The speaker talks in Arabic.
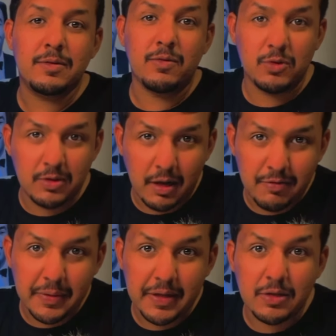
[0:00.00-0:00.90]
واشتغل
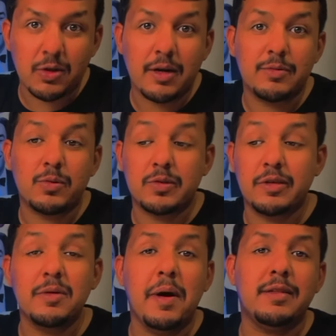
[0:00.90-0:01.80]
في بيع الجرايد
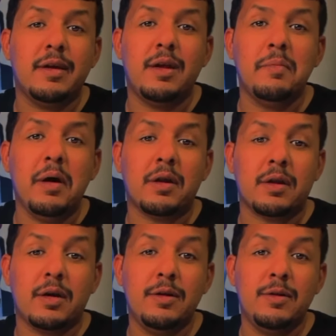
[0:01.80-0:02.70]
والكتيبات على
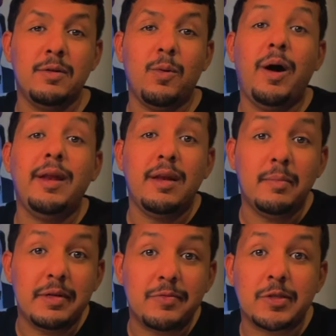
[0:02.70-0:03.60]
المارة
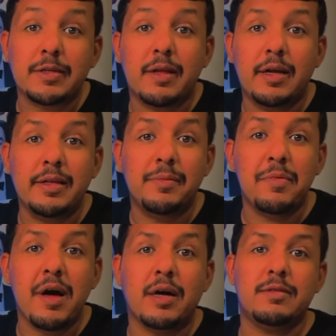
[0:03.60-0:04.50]
وعلم نفسه تعليم
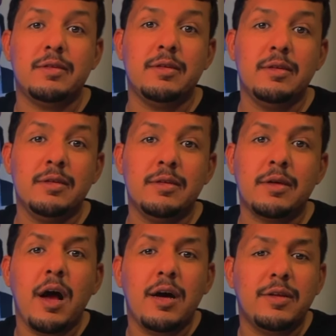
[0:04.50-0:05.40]
ذاتي
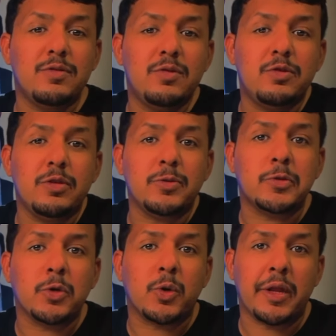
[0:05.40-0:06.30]
كانت تجيه
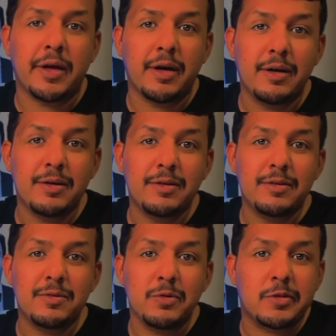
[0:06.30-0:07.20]
سخرية
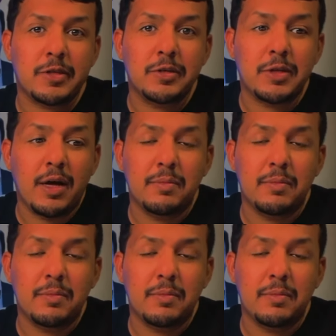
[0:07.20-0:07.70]
واستهزاء